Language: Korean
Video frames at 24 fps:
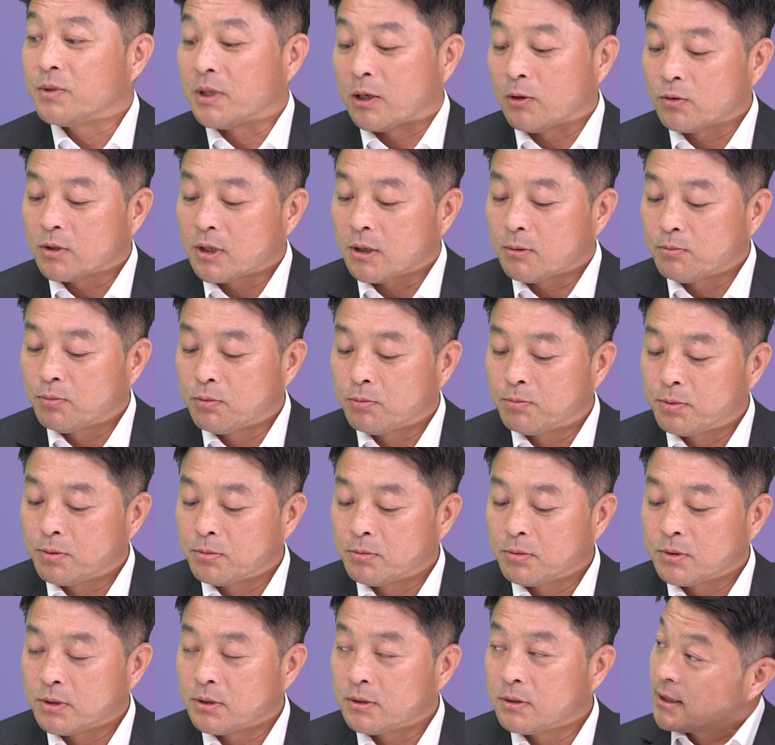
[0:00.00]
자동차
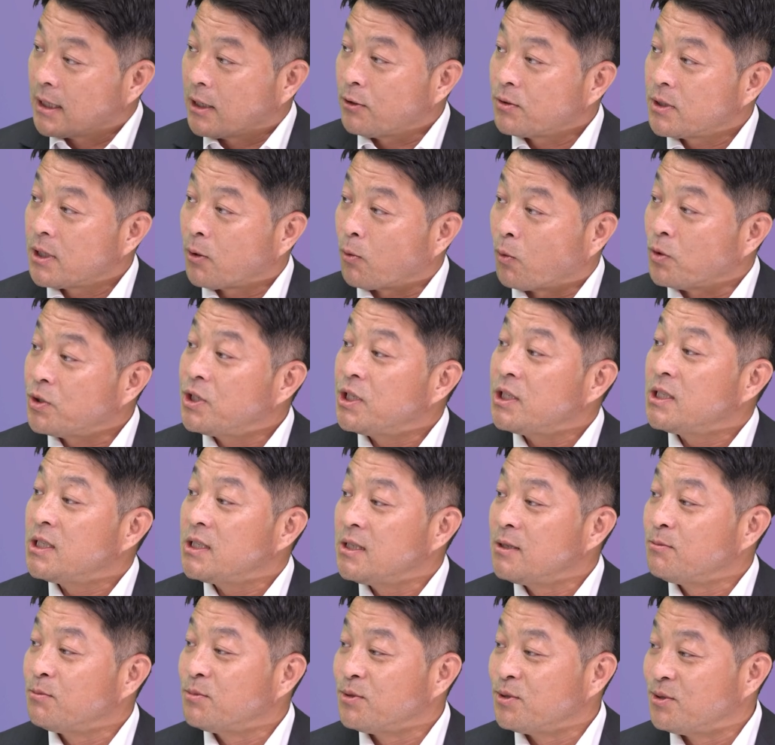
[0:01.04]
부품은 자동차
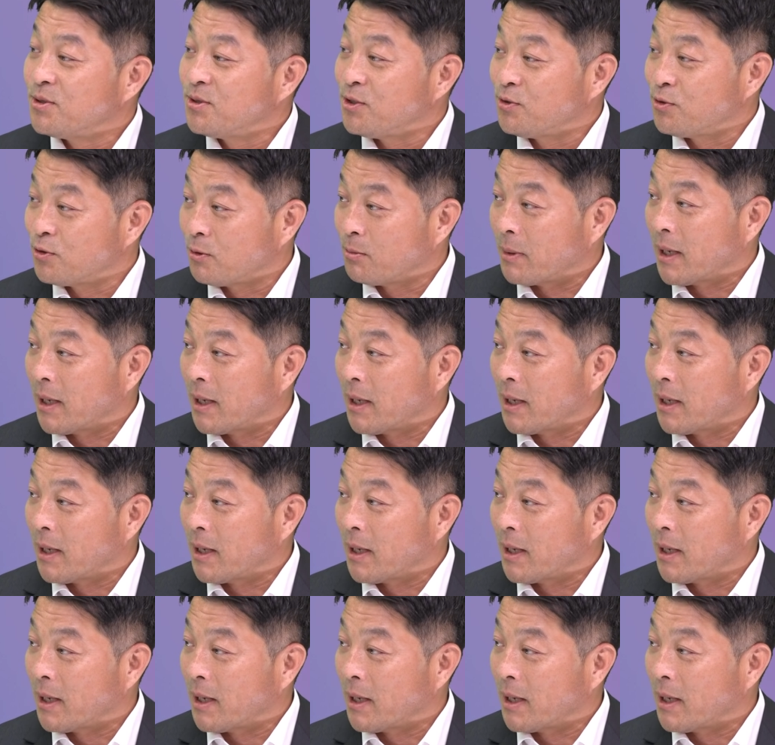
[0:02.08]
고치시는 분들이 주로